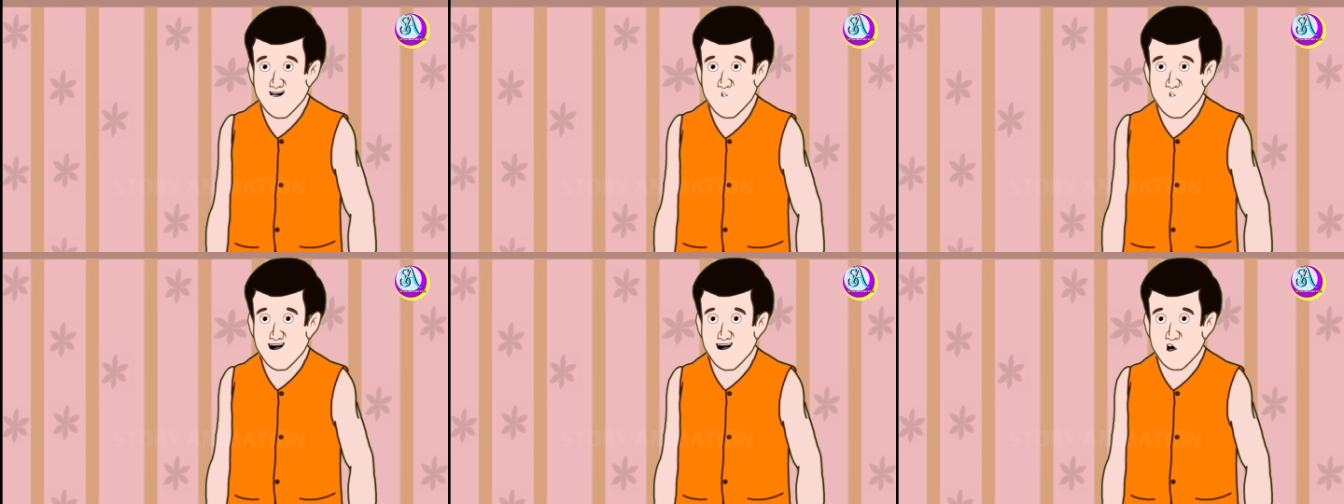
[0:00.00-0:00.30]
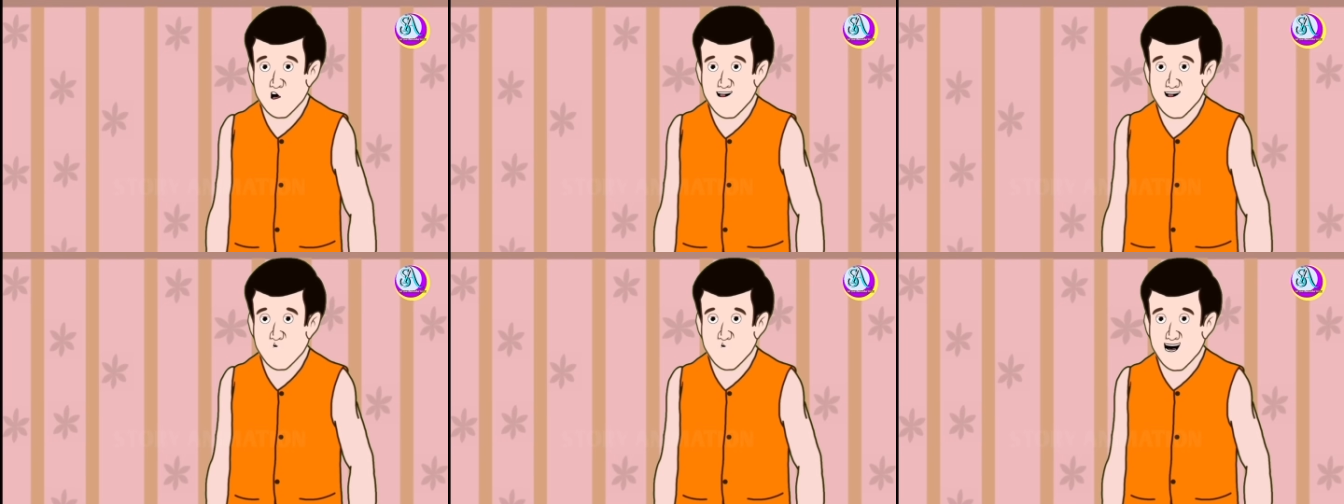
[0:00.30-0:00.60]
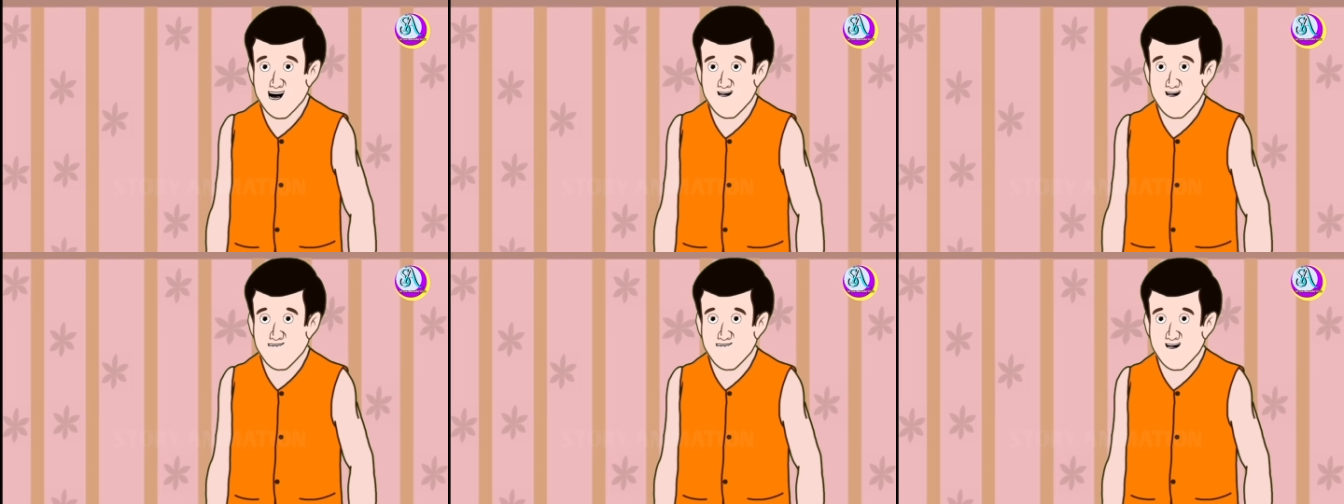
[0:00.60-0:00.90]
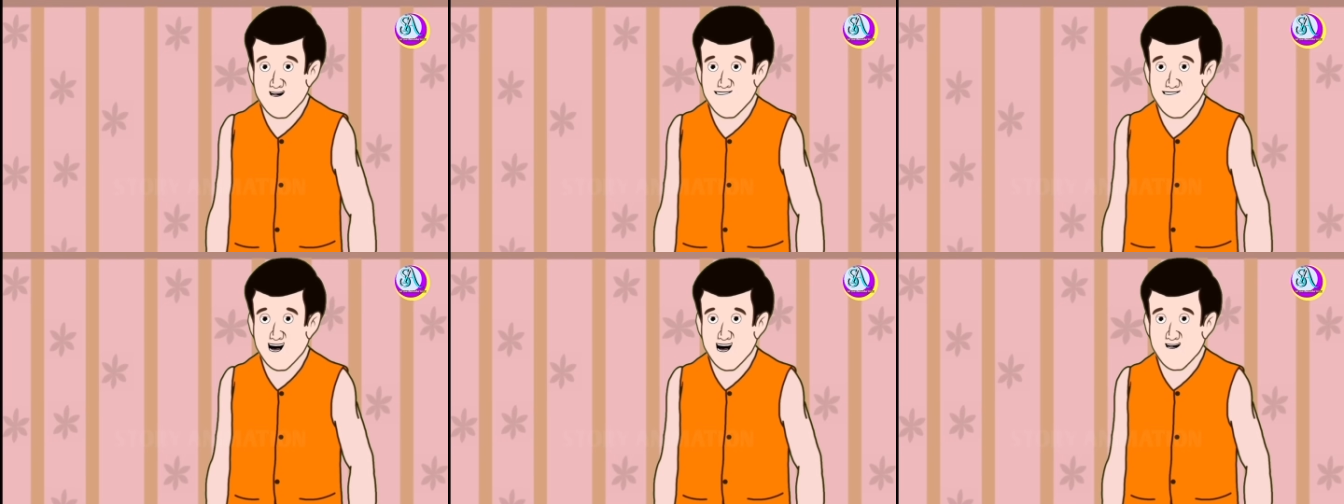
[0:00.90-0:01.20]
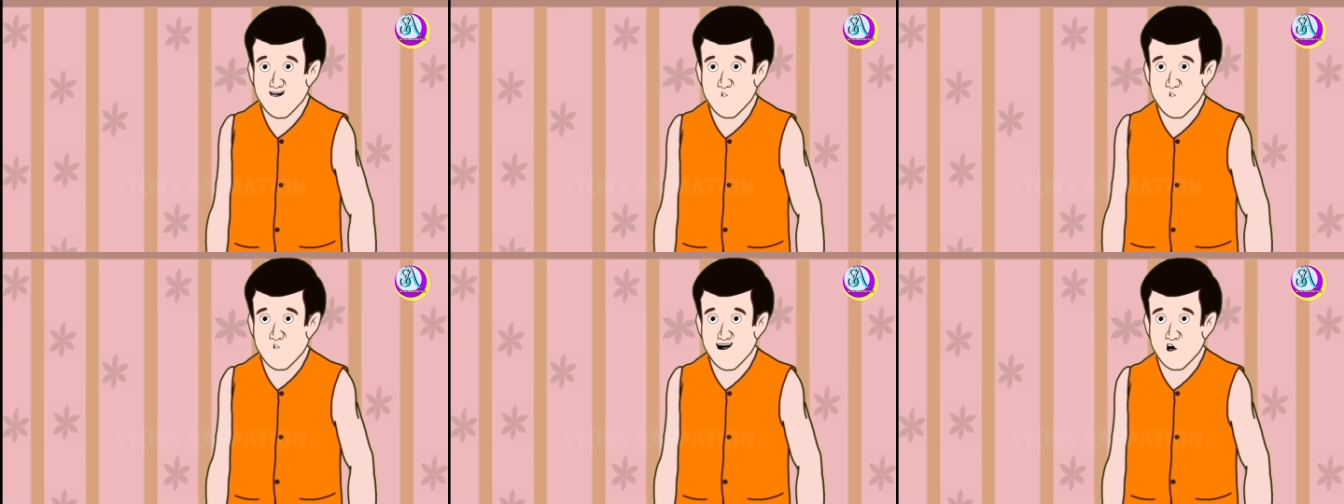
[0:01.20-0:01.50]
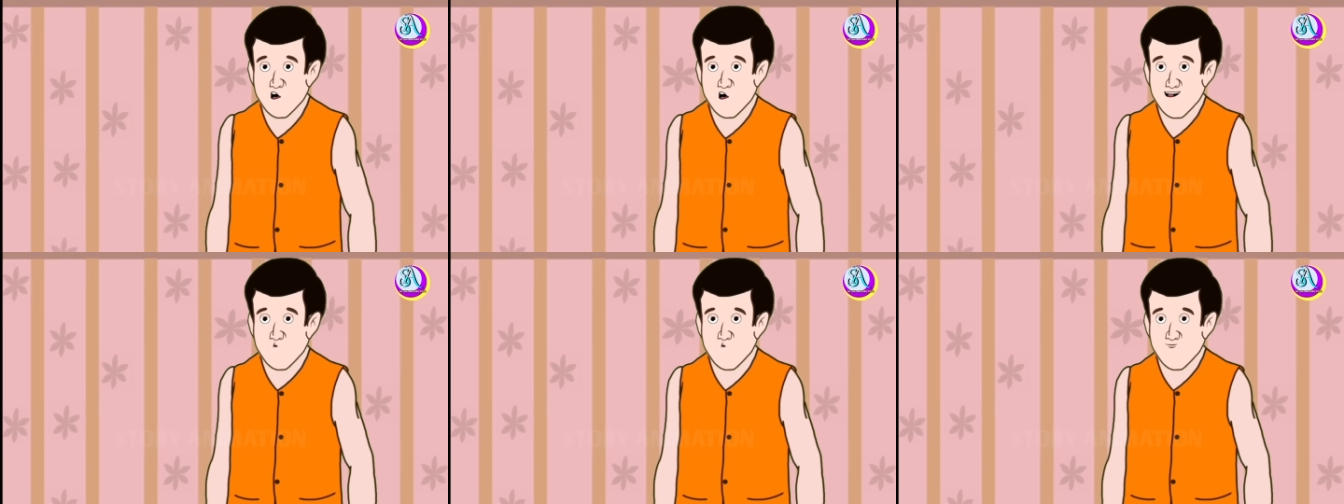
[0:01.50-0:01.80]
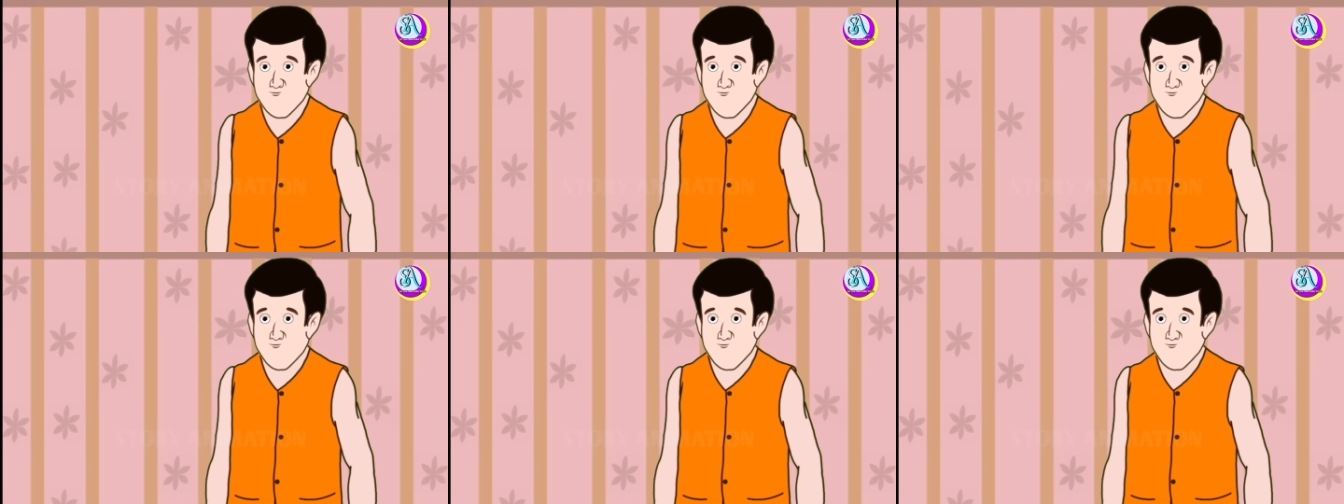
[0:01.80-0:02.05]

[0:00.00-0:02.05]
আপনাকে কোনো চিন্তা করতে হবে না